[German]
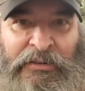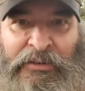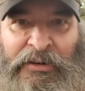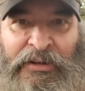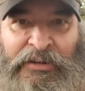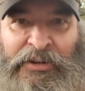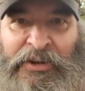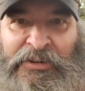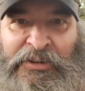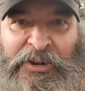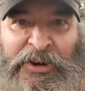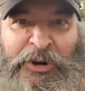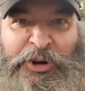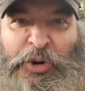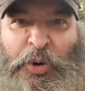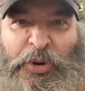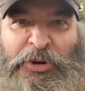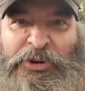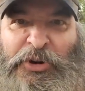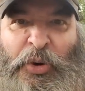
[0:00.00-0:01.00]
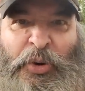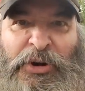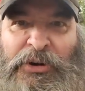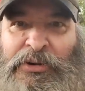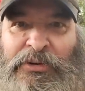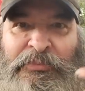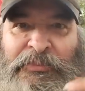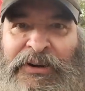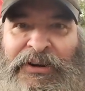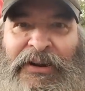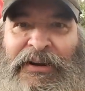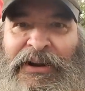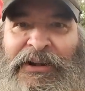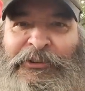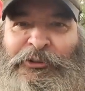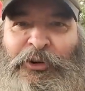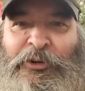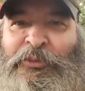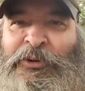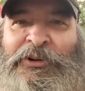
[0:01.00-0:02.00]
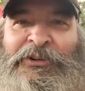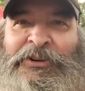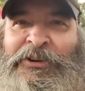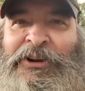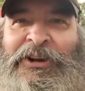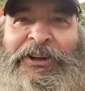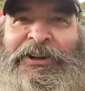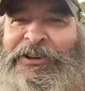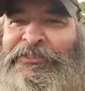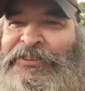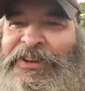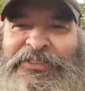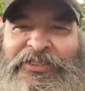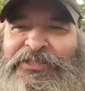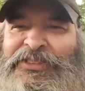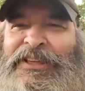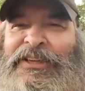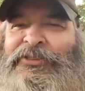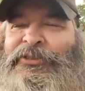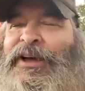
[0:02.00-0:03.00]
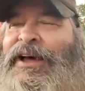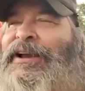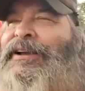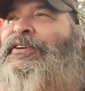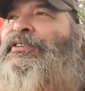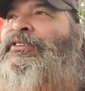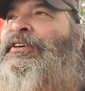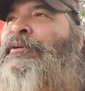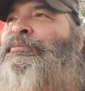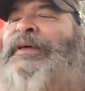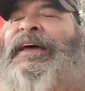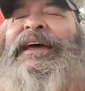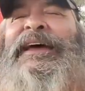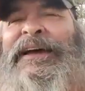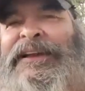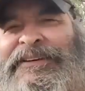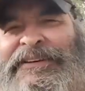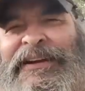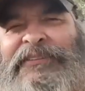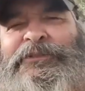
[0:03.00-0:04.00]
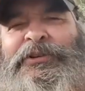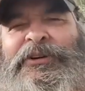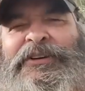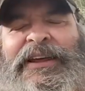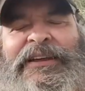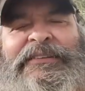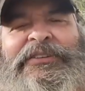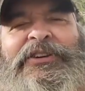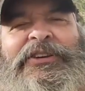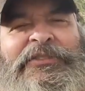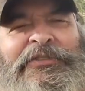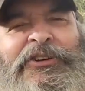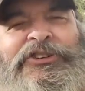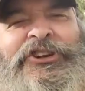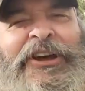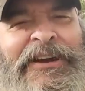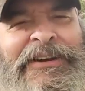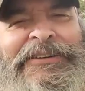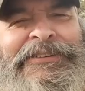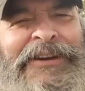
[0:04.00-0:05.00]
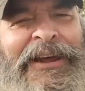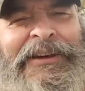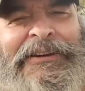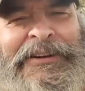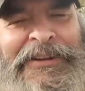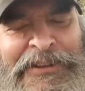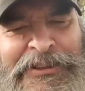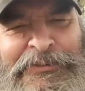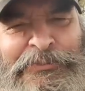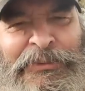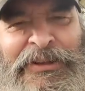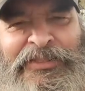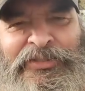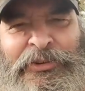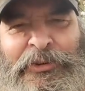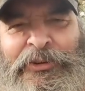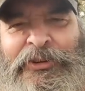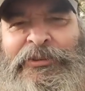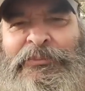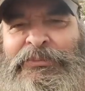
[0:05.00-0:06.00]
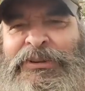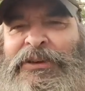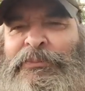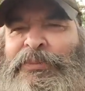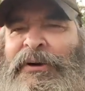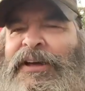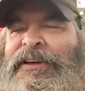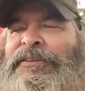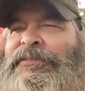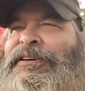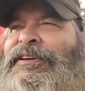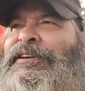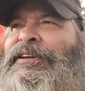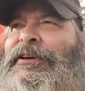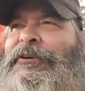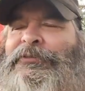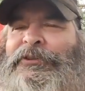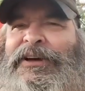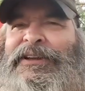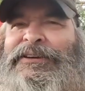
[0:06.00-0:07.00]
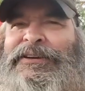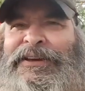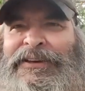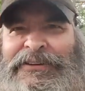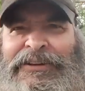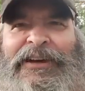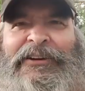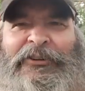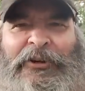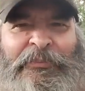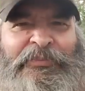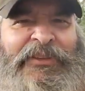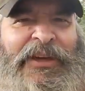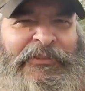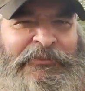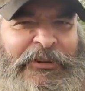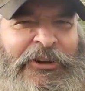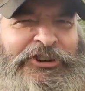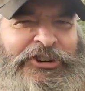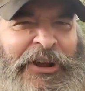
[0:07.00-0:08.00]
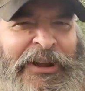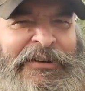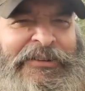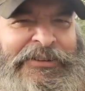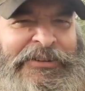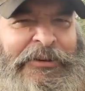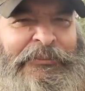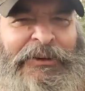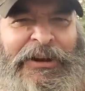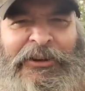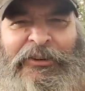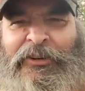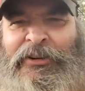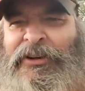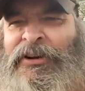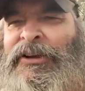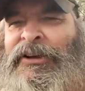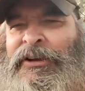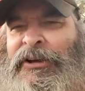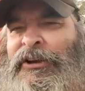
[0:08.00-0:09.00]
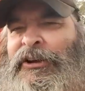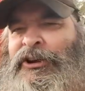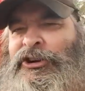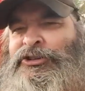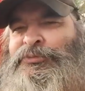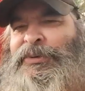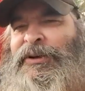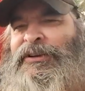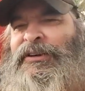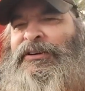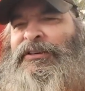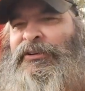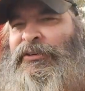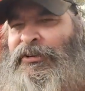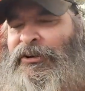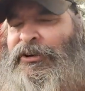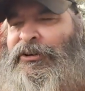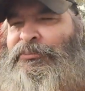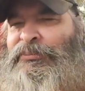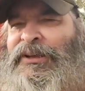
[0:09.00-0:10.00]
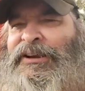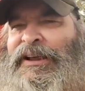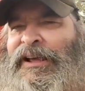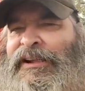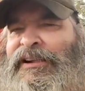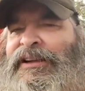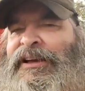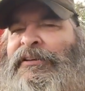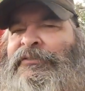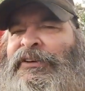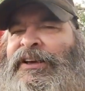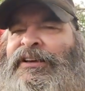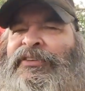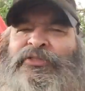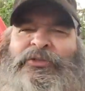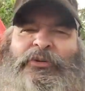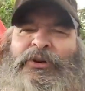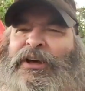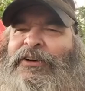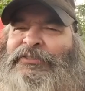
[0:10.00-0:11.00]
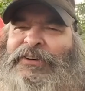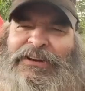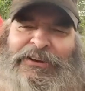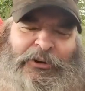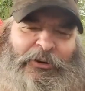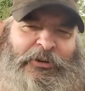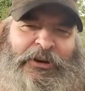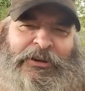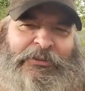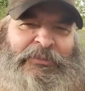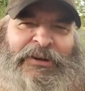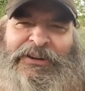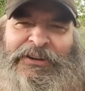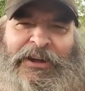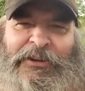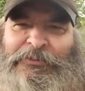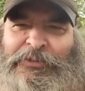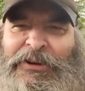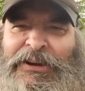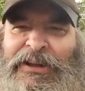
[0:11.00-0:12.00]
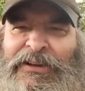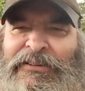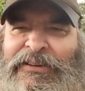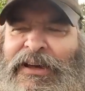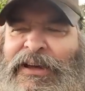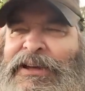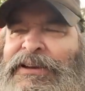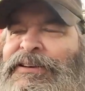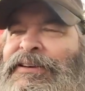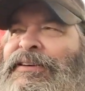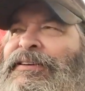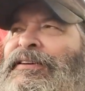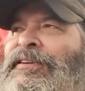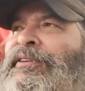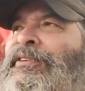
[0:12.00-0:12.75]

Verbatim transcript: ein Tuk-Tuk mit Elektromotor, was es da so alles gibt. Das wird natürlich wahrscheinlich dann nicht mit so einem E-Bike geliefert. Ne? Da kommen dann wahrscheinlich immer noch Spediteure mit LKWs oder was auch immer dafür dann geeignet